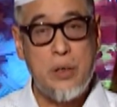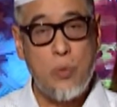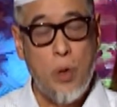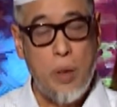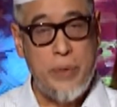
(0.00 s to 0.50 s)

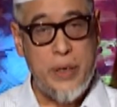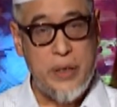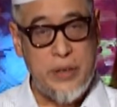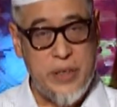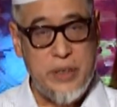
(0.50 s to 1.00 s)
我们的
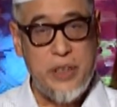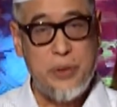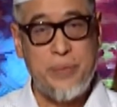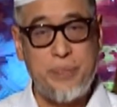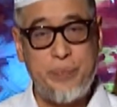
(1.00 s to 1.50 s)
信息
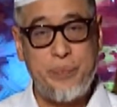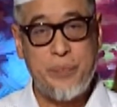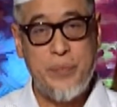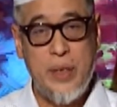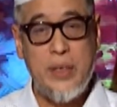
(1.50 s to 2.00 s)
论，
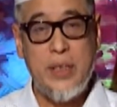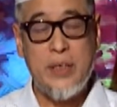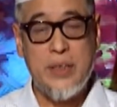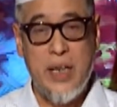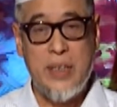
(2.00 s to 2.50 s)
伊
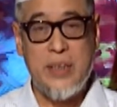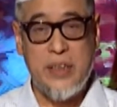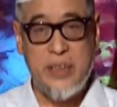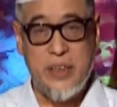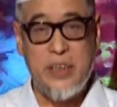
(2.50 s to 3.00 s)
斯兰的
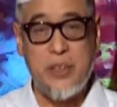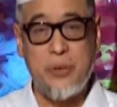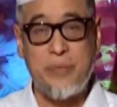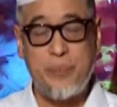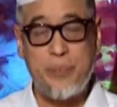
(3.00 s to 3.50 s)
信息论，